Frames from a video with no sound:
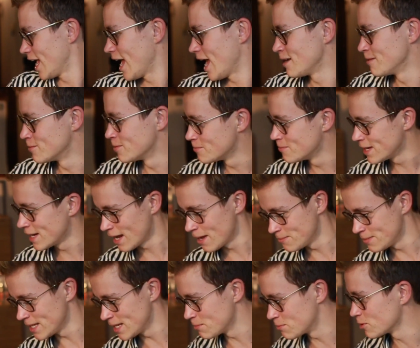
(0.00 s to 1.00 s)
elle me met la
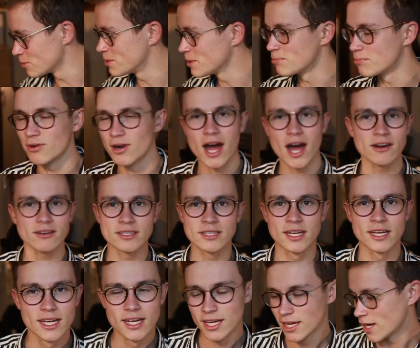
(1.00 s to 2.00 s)
Millie Bobby Brown,
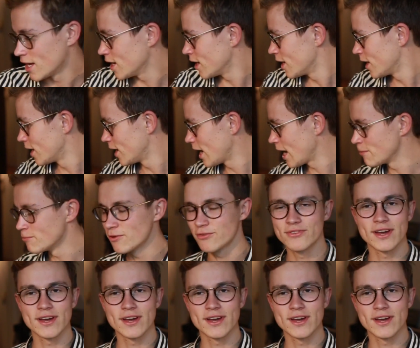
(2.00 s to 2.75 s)
euh, elle me